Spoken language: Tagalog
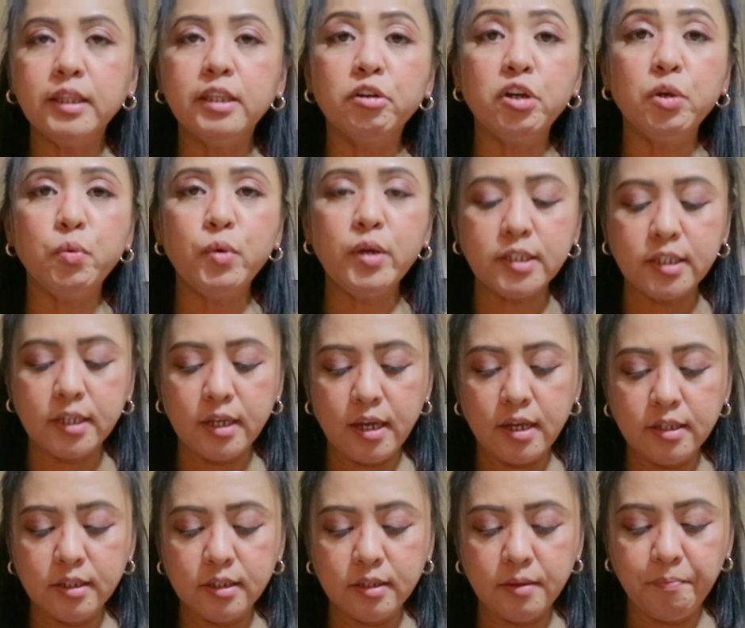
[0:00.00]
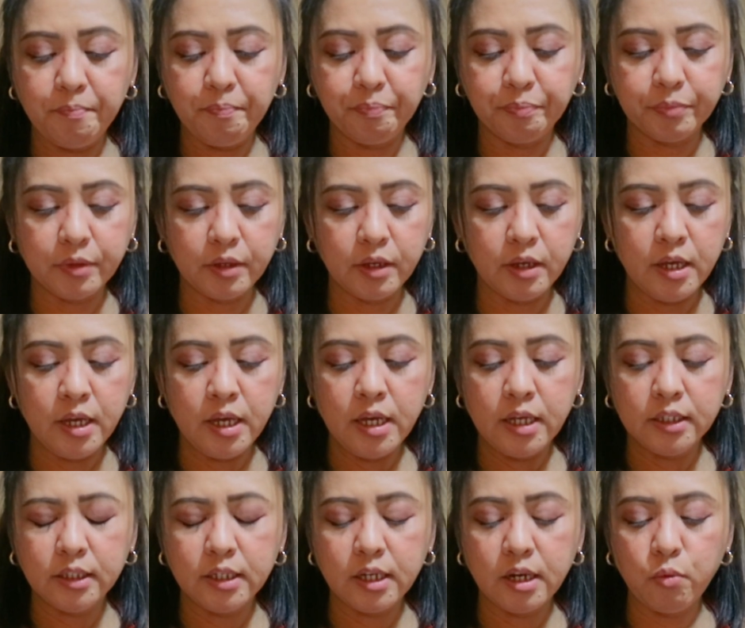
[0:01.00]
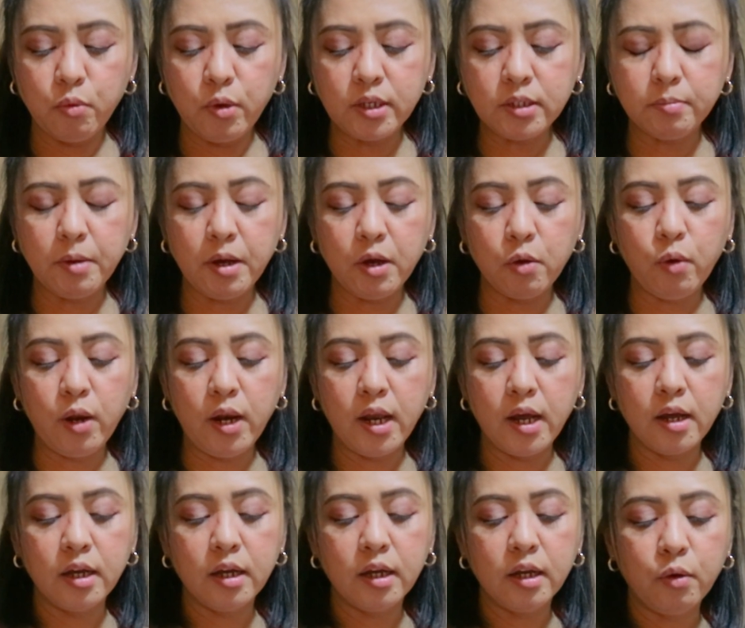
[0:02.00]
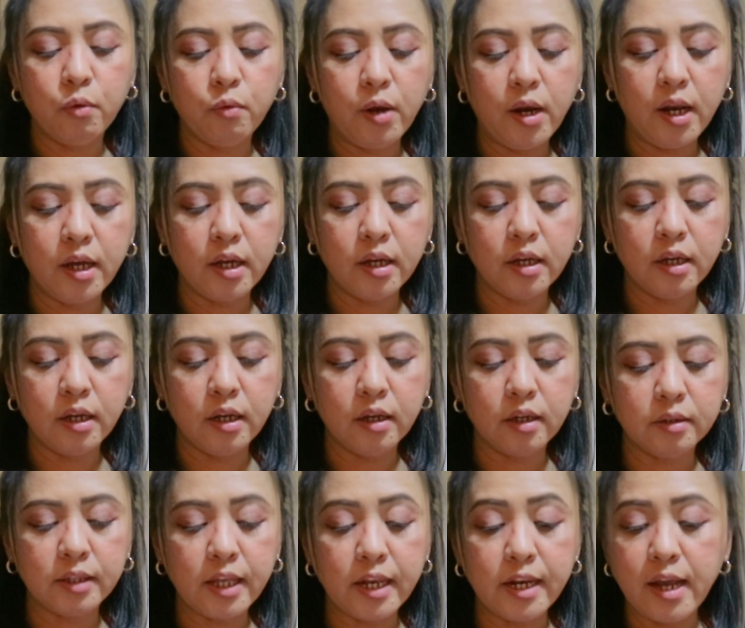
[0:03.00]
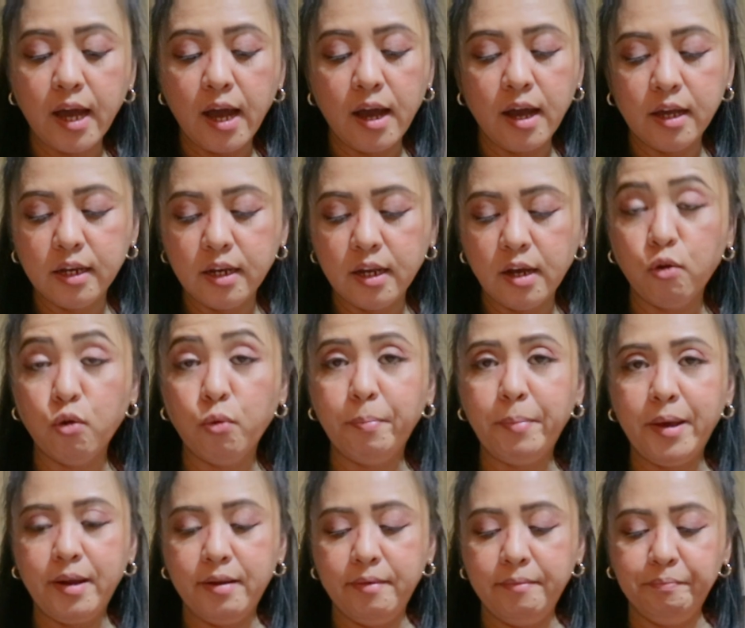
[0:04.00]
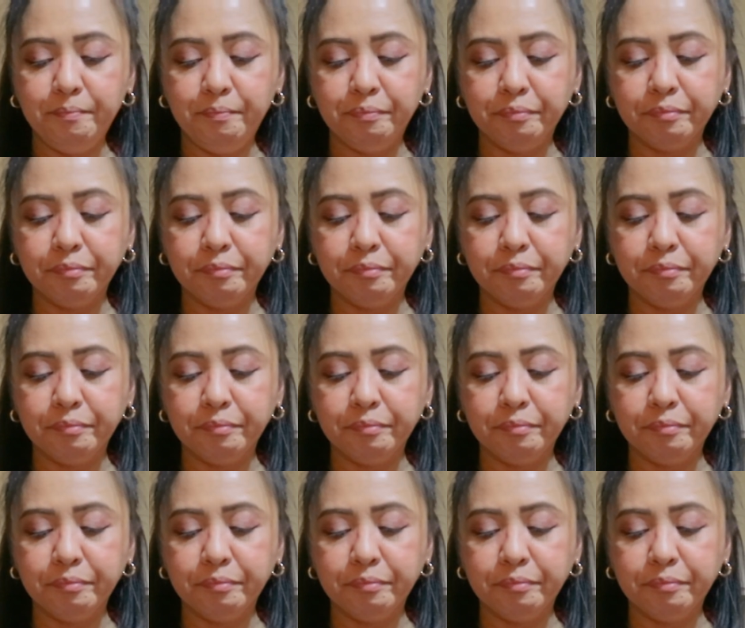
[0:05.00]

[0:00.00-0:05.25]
3 weeks guys 3 weeks walang walang tindahan na open